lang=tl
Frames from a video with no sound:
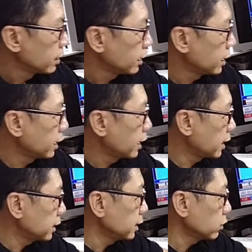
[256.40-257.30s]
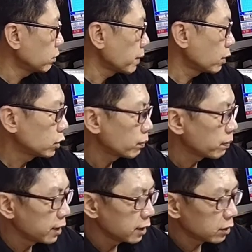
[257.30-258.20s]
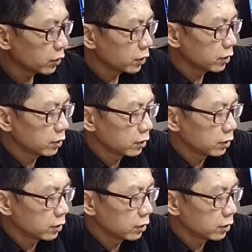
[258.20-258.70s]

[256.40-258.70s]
Titignan natin itong power supply nito.